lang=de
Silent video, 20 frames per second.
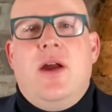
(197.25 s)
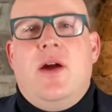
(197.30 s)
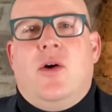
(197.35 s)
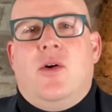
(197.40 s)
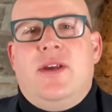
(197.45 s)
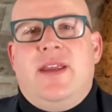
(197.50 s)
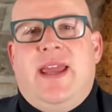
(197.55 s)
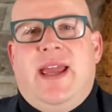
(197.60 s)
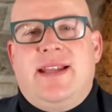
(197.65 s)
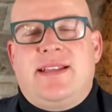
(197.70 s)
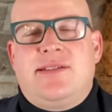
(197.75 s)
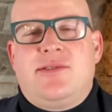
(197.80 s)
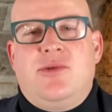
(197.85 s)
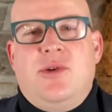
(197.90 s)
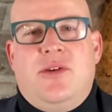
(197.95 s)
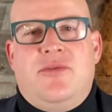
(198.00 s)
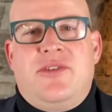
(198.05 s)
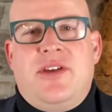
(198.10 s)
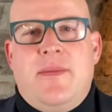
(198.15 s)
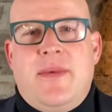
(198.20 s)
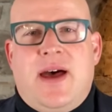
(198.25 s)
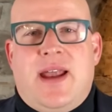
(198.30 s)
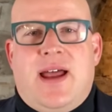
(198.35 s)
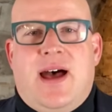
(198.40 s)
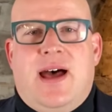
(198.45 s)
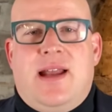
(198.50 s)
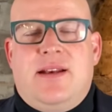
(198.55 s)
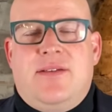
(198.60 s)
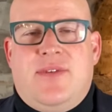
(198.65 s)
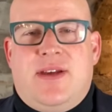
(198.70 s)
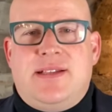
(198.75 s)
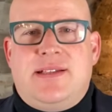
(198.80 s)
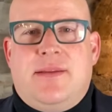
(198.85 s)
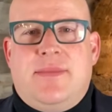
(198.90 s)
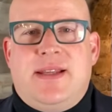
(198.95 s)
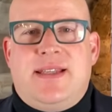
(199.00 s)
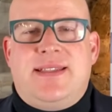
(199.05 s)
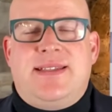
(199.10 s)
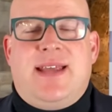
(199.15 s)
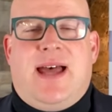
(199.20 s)
Und jetzt dürft ihr mal raten, was er
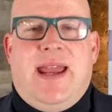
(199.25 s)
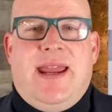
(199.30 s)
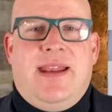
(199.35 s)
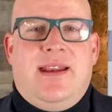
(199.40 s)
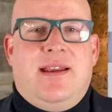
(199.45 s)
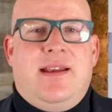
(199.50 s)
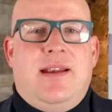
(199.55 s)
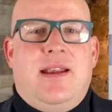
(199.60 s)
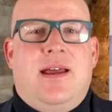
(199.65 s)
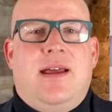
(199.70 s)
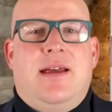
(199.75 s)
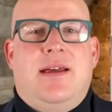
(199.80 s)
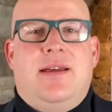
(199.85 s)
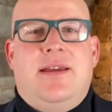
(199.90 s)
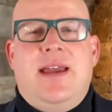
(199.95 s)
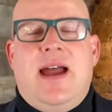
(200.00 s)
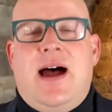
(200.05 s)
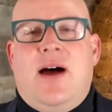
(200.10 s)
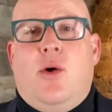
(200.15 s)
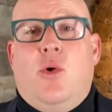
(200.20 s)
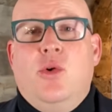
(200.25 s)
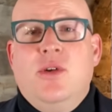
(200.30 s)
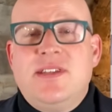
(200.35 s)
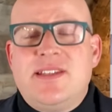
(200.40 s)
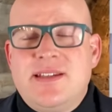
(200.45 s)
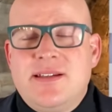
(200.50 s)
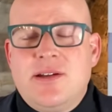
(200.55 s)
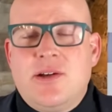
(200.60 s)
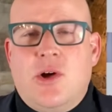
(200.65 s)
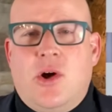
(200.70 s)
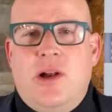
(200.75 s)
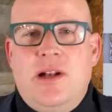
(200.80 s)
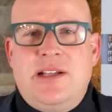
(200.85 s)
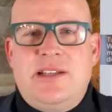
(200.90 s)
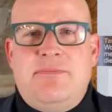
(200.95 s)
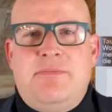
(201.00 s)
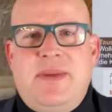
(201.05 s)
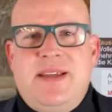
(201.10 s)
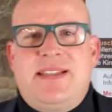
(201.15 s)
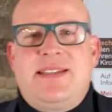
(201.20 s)
mit seinen ja, Unzen
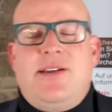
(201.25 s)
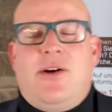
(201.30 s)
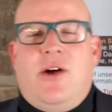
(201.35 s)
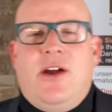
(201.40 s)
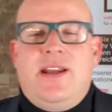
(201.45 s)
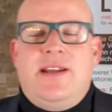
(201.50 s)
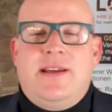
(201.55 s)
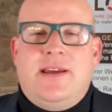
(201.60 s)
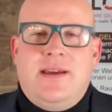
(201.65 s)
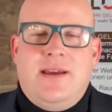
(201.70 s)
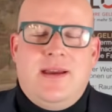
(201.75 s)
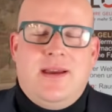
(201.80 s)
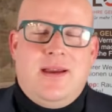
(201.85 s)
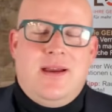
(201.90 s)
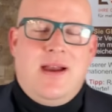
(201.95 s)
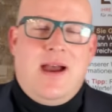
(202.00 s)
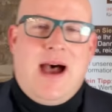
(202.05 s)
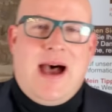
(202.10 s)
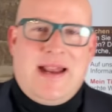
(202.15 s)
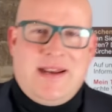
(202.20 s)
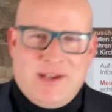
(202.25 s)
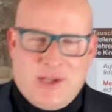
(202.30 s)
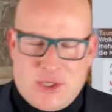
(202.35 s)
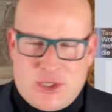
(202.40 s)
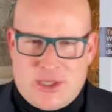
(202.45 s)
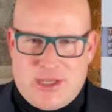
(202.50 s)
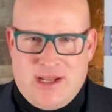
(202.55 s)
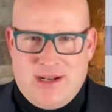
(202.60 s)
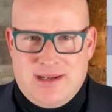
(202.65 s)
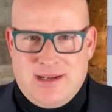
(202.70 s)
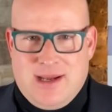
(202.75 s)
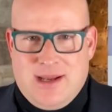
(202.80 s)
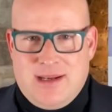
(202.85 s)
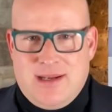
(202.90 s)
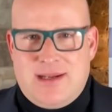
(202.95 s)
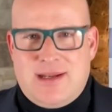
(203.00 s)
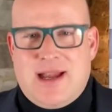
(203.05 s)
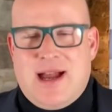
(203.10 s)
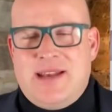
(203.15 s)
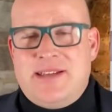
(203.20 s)
Gold bis heute angestellt hat.
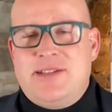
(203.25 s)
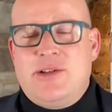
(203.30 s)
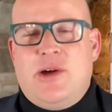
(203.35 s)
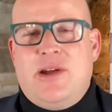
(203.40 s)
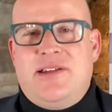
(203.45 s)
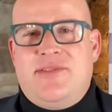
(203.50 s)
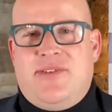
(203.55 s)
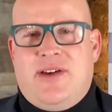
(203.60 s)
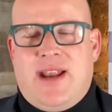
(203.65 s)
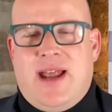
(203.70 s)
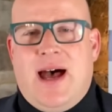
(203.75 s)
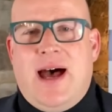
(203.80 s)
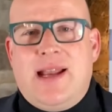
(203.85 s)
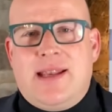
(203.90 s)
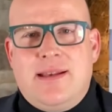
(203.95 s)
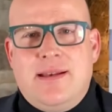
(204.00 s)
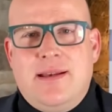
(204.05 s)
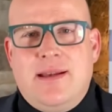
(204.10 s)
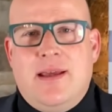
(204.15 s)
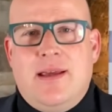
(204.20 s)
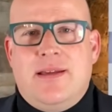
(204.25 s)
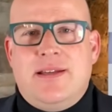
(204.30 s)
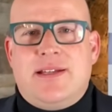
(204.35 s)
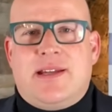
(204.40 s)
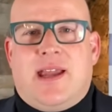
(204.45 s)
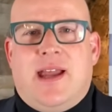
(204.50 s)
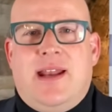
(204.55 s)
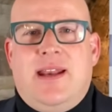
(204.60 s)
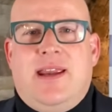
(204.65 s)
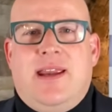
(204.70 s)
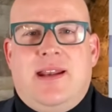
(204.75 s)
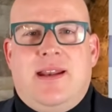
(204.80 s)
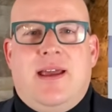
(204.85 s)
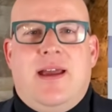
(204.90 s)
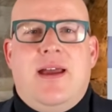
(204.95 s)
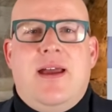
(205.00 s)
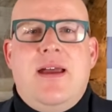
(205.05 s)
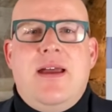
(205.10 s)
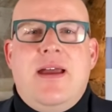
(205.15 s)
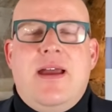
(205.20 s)
Ich kann es euch verraten, ich kenne
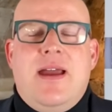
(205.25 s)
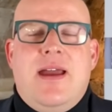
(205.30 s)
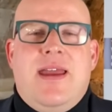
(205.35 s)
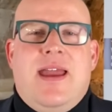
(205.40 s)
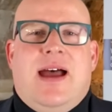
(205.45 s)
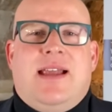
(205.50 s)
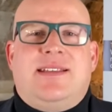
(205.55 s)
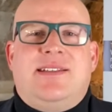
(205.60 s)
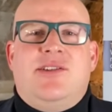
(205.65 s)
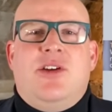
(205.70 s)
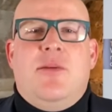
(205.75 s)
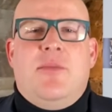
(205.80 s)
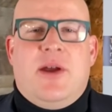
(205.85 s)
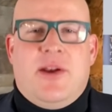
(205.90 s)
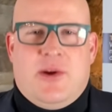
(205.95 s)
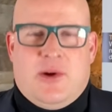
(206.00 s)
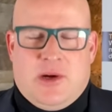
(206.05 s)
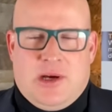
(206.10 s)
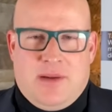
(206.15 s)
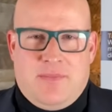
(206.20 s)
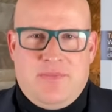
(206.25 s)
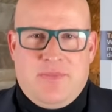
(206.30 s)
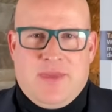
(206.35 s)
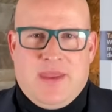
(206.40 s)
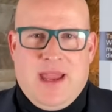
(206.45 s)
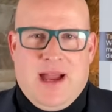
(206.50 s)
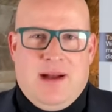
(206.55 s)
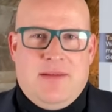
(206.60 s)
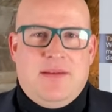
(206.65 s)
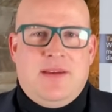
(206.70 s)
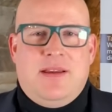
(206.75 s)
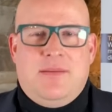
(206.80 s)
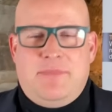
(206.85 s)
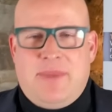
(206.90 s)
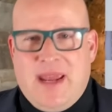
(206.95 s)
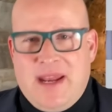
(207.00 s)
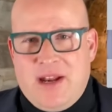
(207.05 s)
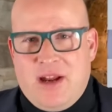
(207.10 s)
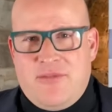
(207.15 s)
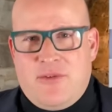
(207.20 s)
ihn, er hat sie immer noch. Ja,
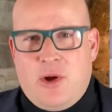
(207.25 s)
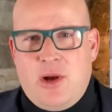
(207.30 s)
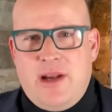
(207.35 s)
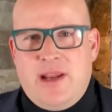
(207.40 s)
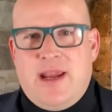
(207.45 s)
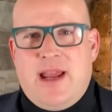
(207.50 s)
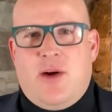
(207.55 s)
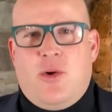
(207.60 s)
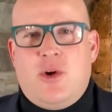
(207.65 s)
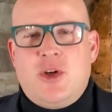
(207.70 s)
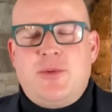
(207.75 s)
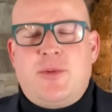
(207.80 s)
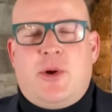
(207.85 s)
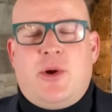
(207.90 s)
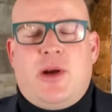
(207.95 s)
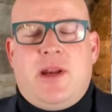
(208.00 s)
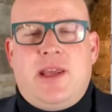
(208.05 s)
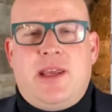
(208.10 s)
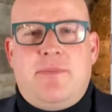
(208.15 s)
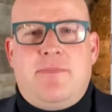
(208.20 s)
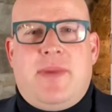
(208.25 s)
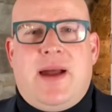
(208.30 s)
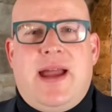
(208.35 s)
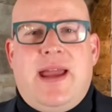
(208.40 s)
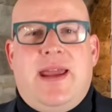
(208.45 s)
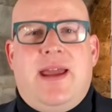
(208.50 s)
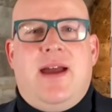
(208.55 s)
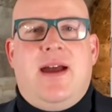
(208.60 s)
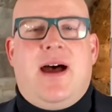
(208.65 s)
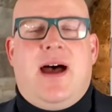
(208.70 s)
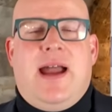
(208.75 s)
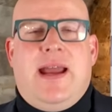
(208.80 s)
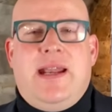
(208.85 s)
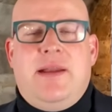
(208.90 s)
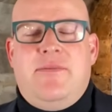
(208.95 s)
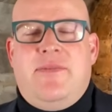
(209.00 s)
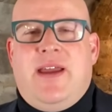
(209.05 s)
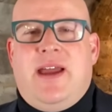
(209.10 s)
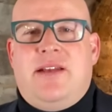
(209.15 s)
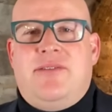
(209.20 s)
Peter wollte ja ursprünglich bei
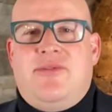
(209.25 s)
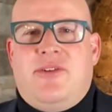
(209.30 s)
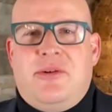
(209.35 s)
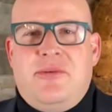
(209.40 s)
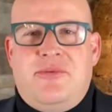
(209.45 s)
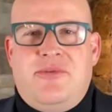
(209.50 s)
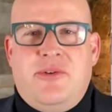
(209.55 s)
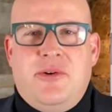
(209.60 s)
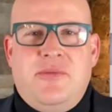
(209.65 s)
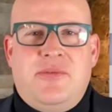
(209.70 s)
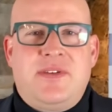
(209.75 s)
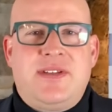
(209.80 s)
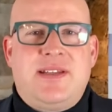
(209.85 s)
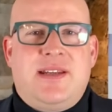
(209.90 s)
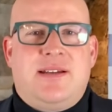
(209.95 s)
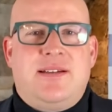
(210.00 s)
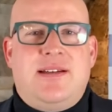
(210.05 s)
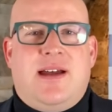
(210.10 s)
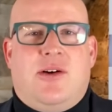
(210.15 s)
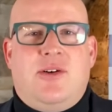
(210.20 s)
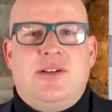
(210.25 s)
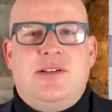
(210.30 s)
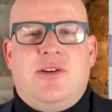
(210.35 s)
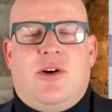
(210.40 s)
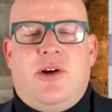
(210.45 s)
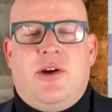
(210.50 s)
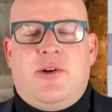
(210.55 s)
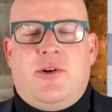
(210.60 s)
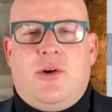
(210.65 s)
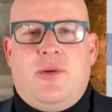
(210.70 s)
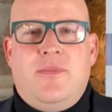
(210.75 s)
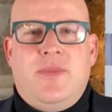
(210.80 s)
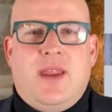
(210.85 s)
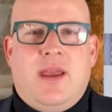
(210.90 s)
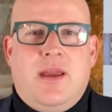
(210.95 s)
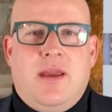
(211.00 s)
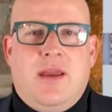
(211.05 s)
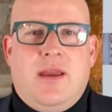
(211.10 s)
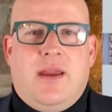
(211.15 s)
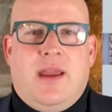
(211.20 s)
einem Wert von 15.000 Euro
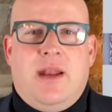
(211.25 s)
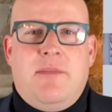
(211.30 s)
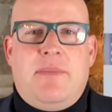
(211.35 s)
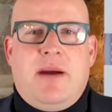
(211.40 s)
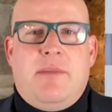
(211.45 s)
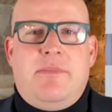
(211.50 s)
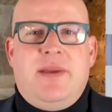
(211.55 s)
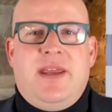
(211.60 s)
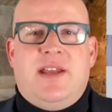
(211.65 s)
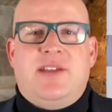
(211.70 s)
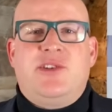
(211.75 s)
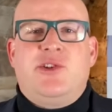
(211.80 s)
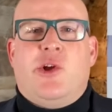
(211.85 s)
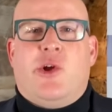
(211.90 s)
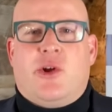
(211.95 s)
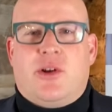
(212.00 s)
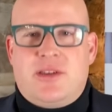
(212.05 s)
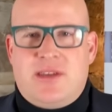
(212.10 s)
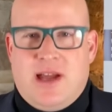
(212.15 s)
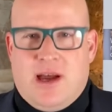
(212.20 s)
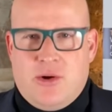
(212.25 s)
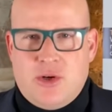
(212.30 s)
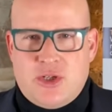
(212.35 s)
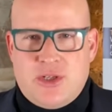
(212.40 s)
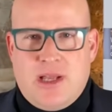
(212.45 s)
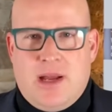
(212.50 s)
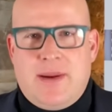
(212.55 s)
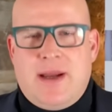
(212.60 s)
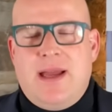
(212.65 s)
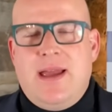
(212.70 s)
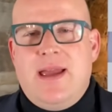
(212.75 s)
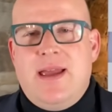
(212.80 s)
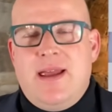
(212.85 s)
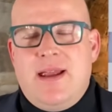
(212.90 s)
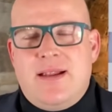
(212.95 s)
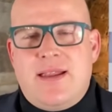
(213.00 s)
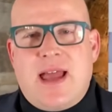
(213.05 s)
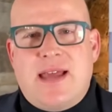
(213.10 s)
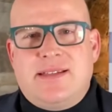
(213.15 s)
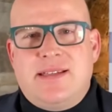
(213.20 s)
in Papier zurücktauschen, aber
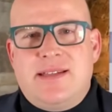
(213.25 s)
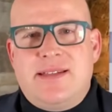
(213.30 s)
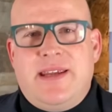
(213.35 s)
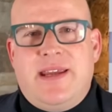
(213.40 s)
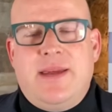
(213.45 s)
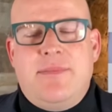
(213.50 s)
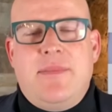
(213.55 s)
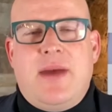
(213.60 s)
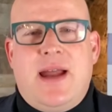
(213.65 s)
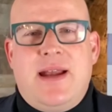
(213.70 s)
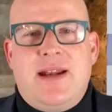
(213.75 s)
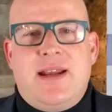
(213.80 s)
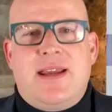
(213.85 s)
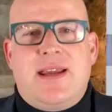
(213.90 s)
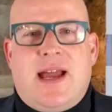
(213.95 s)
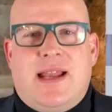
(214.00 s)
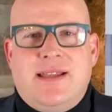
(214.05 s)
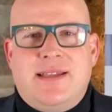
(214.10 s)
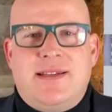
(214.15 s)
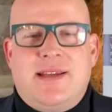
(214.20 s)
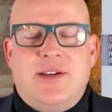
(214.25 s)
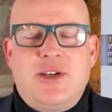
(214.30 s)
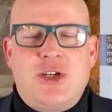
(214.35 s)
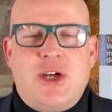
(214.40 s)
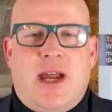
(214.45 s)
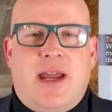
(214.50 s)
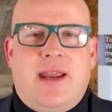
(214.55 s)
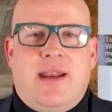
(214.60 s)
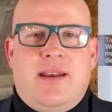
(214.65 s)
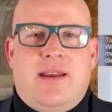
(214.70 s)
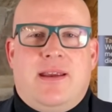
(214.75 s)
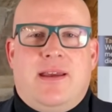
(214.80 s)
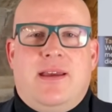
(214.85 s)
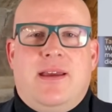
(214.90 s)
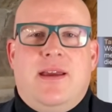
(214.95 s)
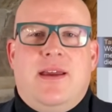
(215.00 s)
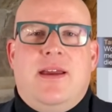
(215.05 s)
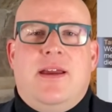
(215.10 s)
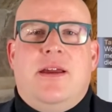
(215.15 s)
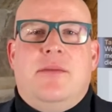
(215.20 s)
das ist eben eine ganz
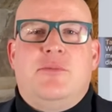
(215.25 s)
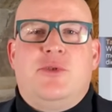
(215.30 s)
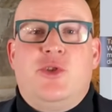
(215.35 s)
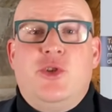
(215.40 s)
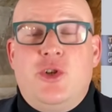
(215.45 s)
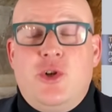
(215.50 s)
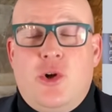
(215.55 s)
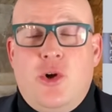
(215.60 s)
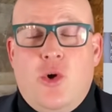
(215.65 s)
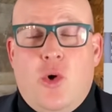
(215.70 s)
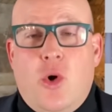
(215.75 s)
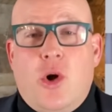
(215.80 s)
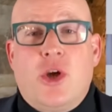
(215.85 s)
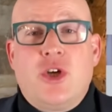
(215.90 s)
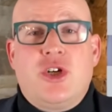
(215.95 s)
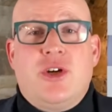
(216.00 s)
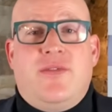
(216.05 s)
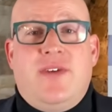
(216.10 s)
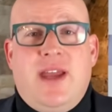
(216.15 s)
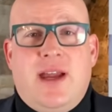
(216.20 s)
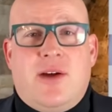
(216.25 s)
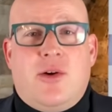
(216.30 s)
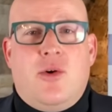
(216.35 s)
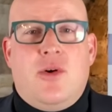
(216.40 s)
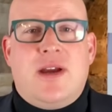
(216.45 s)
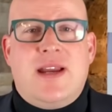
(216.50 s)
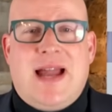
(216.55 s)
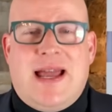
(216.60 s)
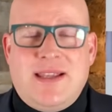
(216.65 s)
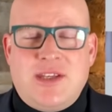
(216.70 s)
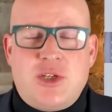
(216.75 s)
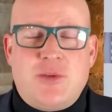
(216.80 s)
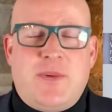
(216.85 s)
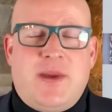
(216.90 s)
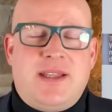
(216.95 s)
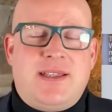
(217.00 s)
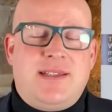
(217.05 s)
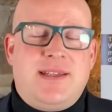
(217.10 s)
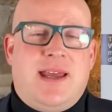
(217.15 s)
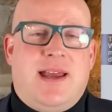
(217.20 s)
entscheidende psychologische Wirkung, ganz
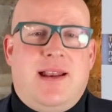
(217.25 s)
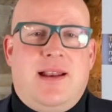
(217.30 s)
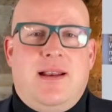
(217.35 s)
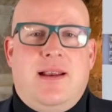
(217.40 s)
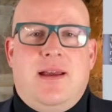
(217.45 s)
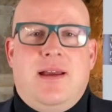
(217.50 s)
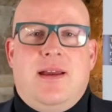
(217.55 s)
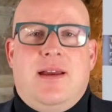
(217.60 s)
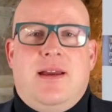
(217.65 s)
speziell